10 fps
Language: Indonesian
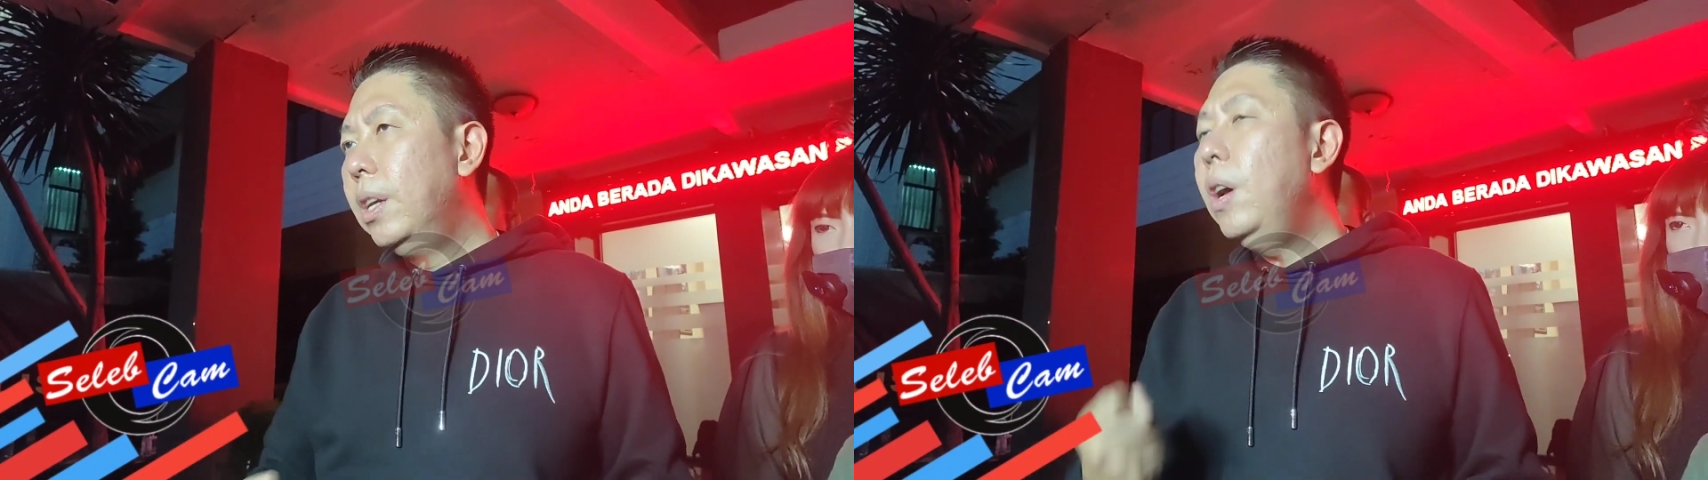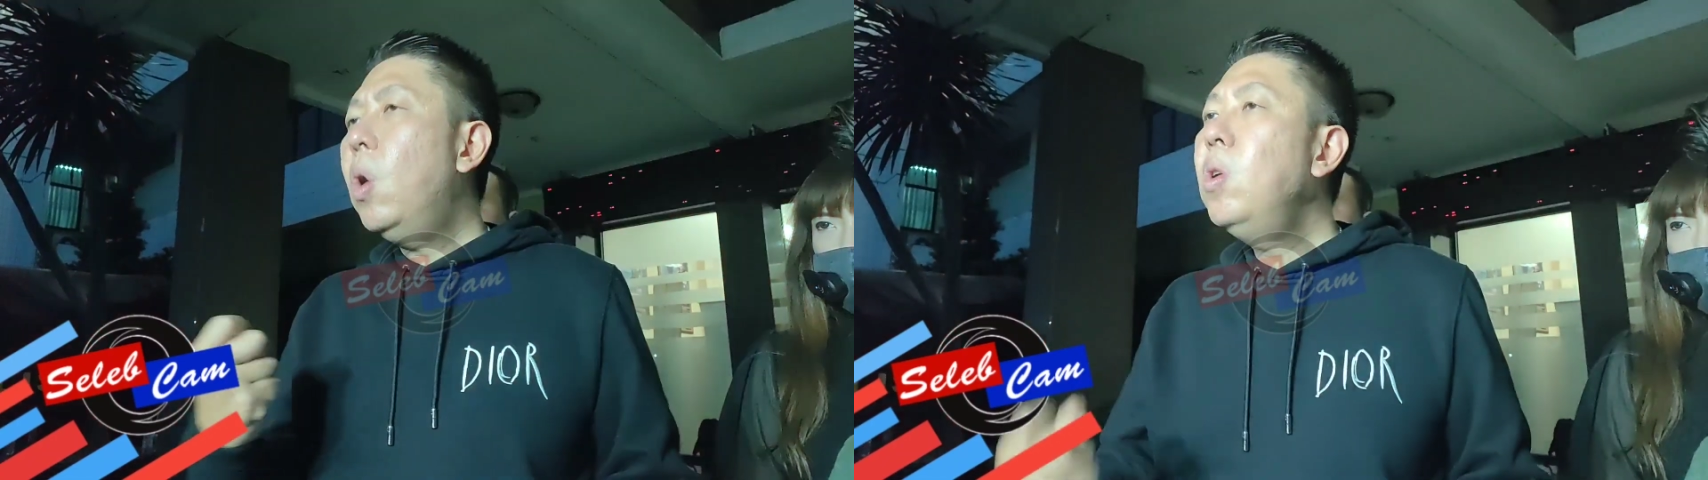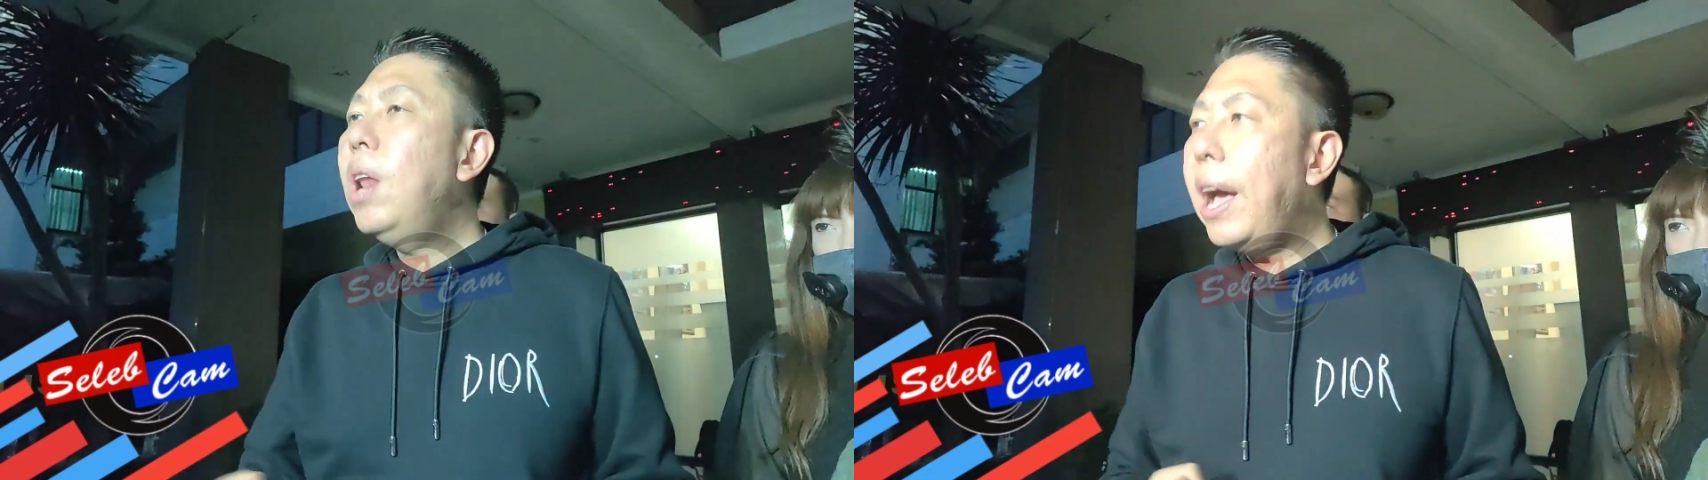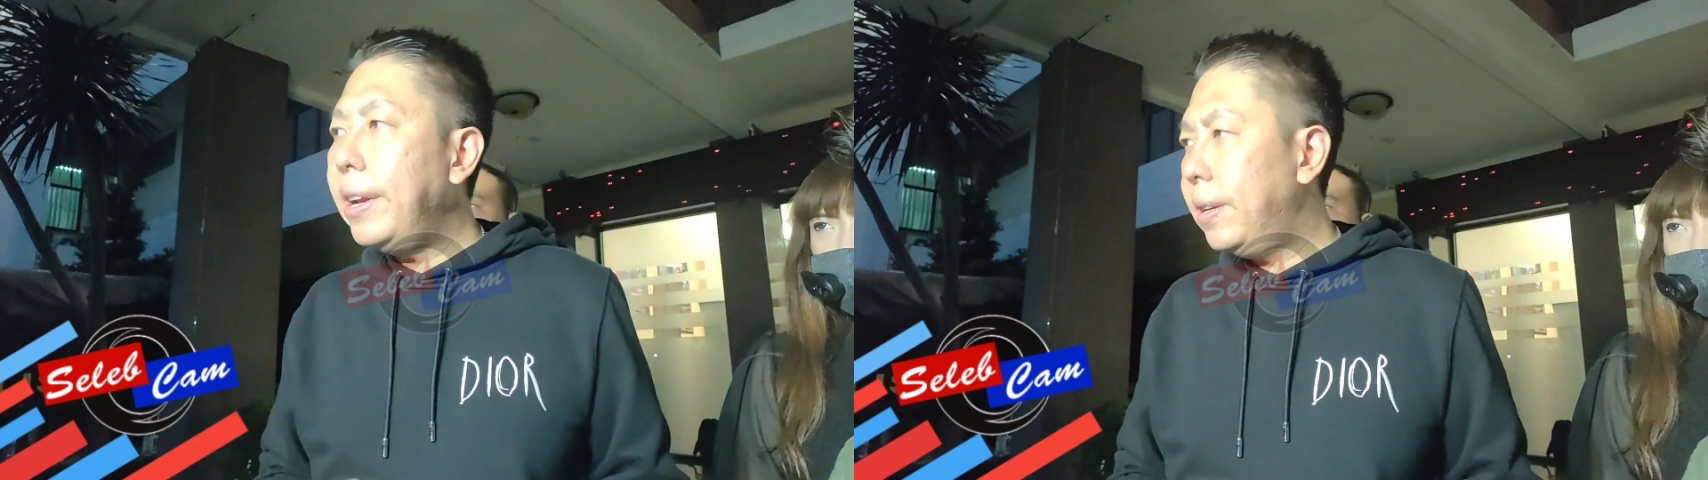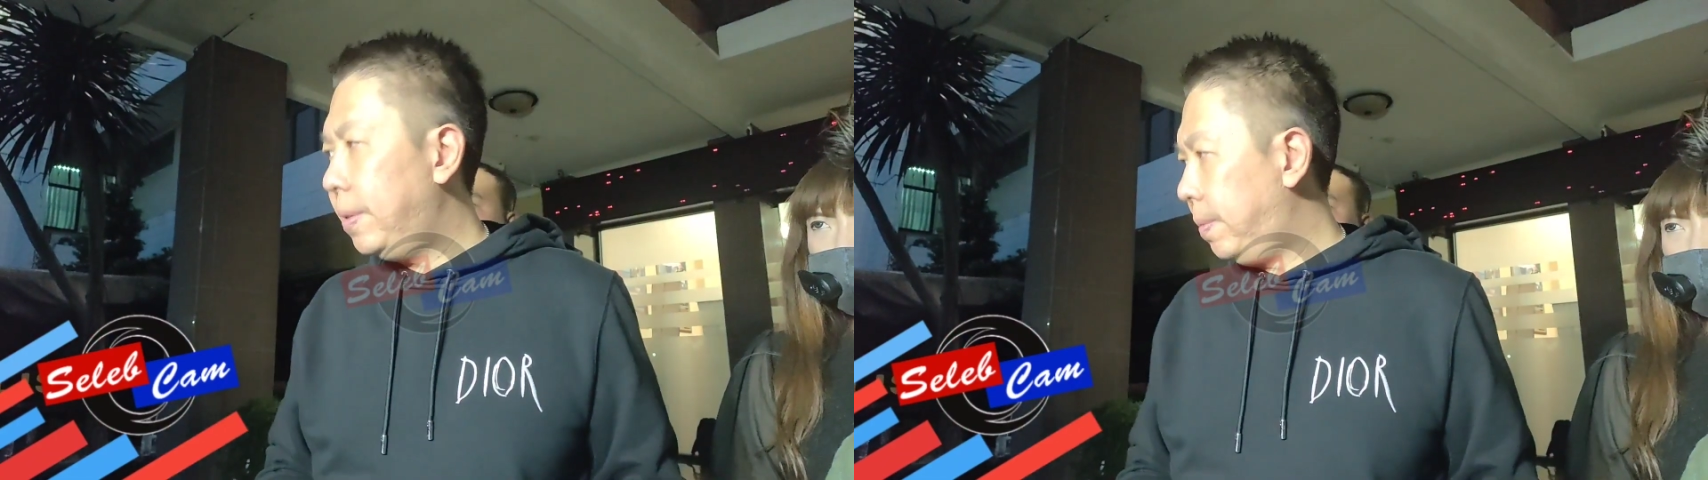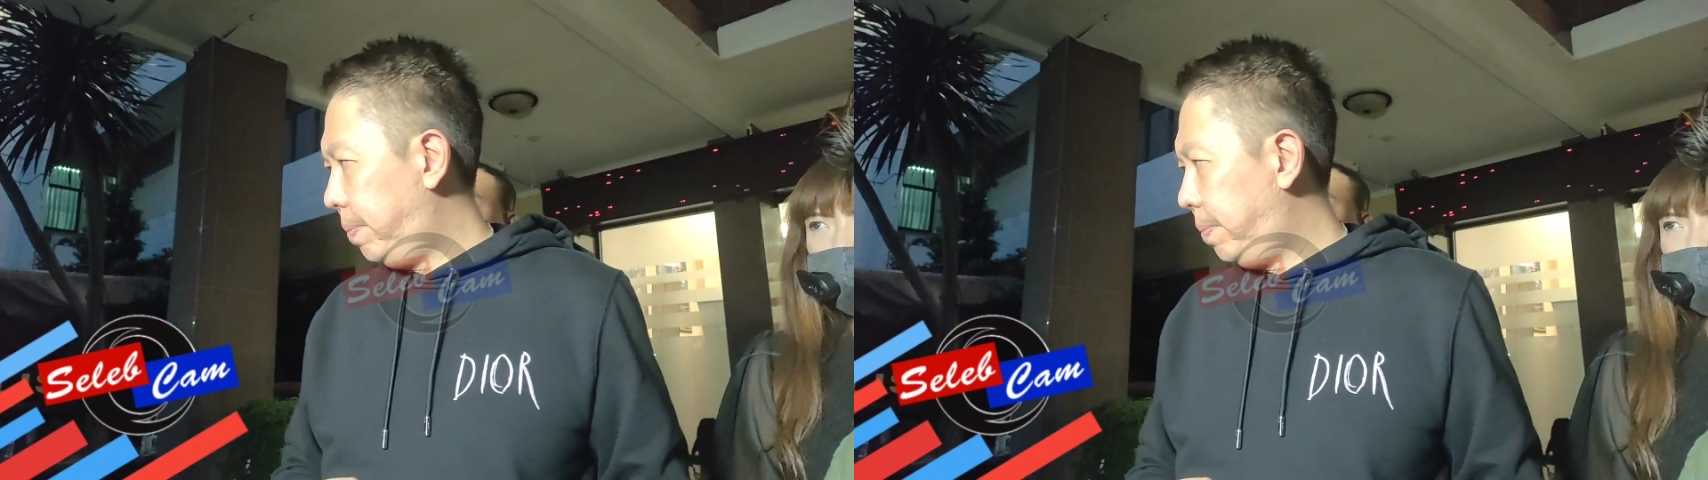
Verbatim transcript: di online